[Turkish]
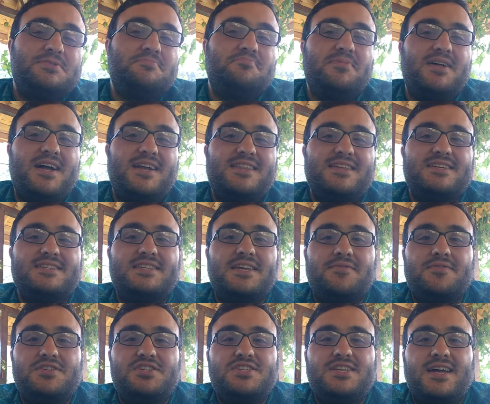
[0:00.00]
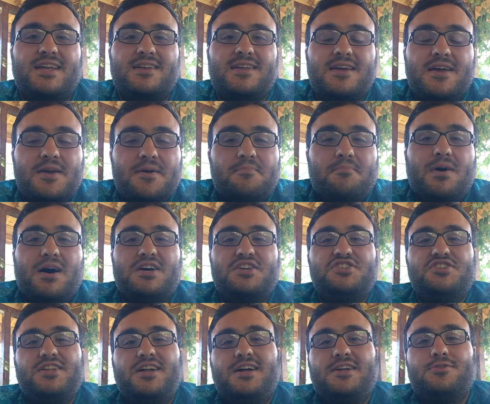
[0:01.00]
zıplardık. Sevinçten
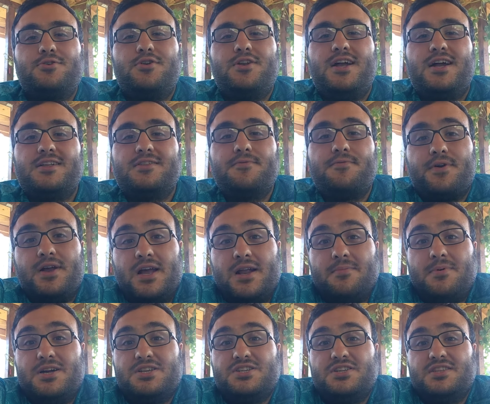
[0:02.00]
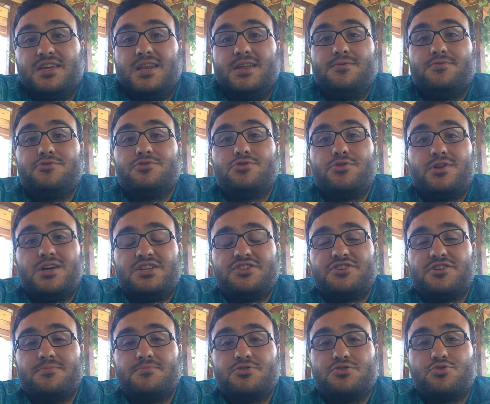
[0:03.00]
marşlar dönerdi. Fenerbahçe televizyonu
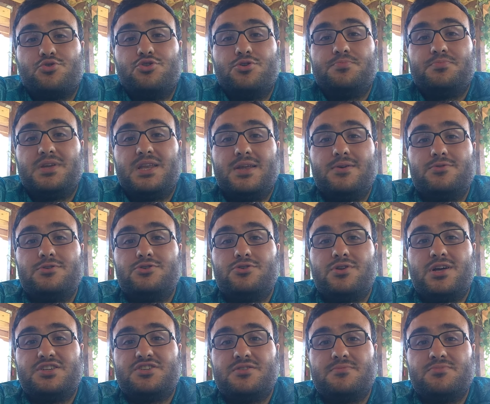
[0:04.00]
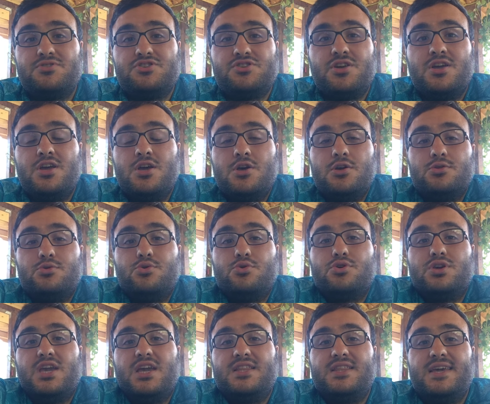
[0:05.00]
açılmış, kulüp televizyonu açılmış.
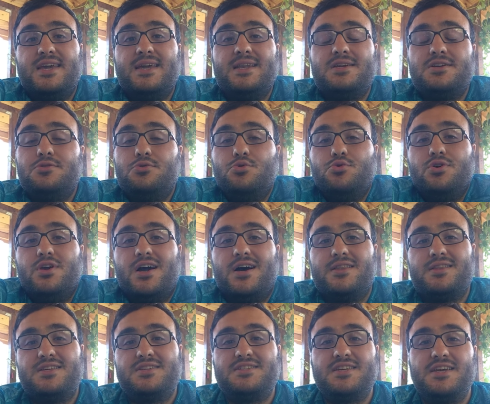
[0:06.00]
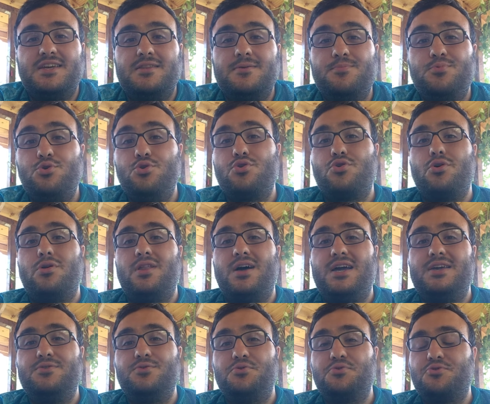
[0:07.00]
Türkiye'de ilk dünyada sayılı büyük
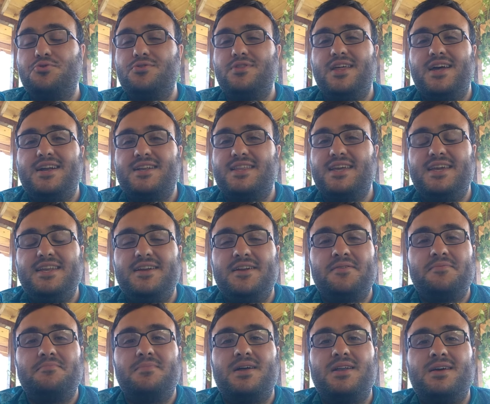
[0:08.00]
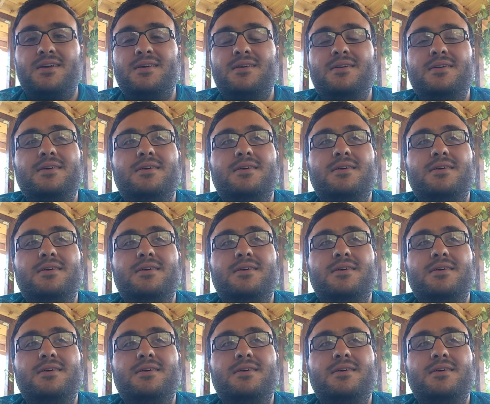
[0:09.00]
olaydı o günlerde inanın bana.